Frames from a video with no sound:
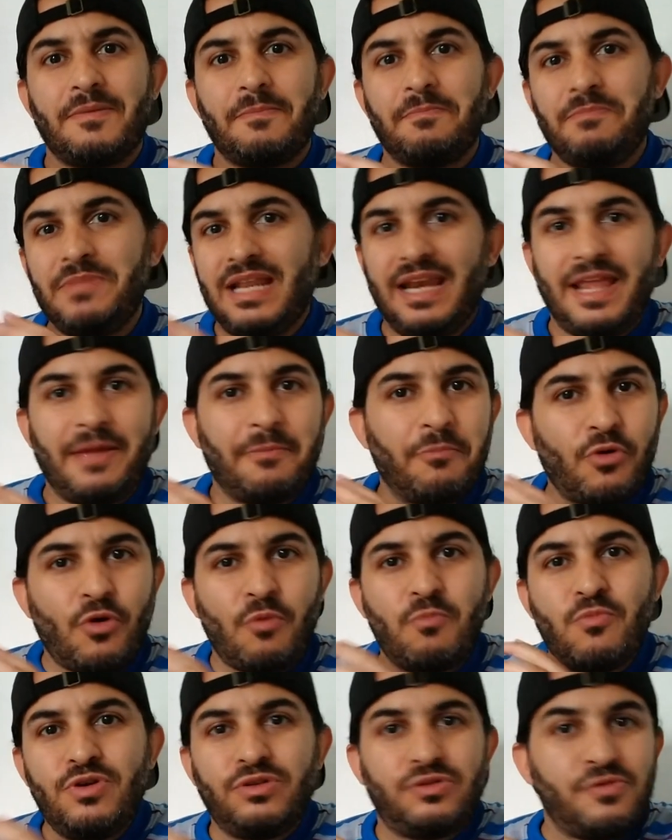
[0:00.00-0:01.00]
me
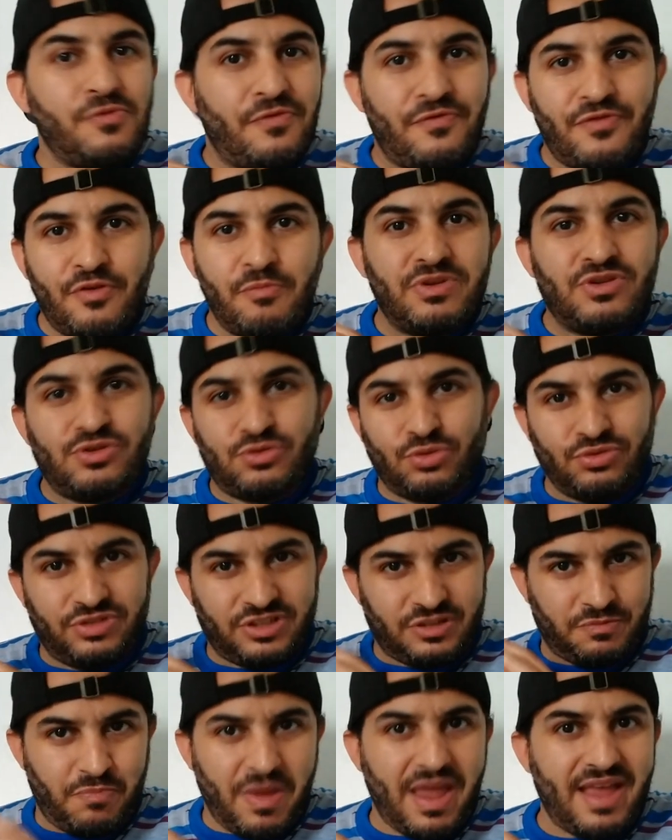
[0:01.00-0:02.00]
lembrou muito um filme de
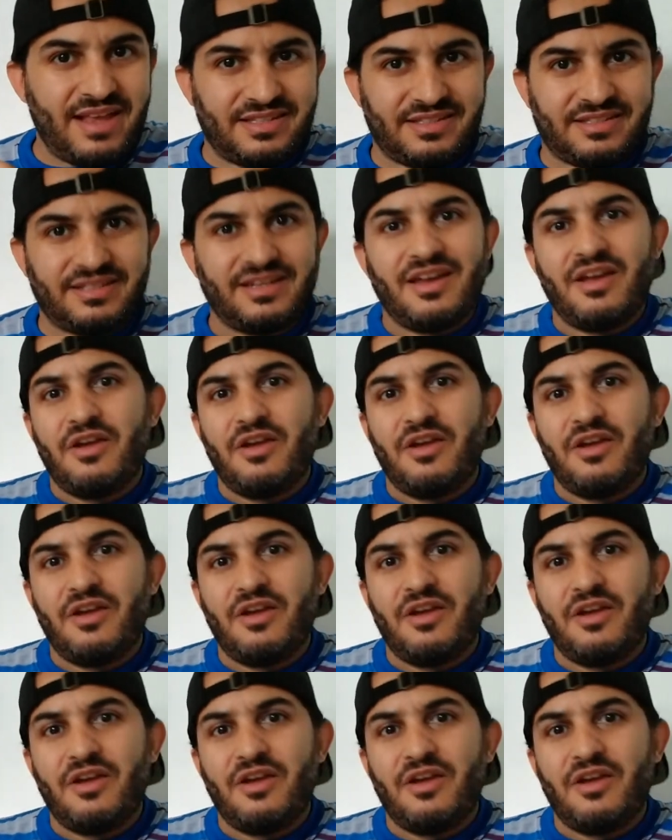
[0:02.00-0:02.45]
suspense.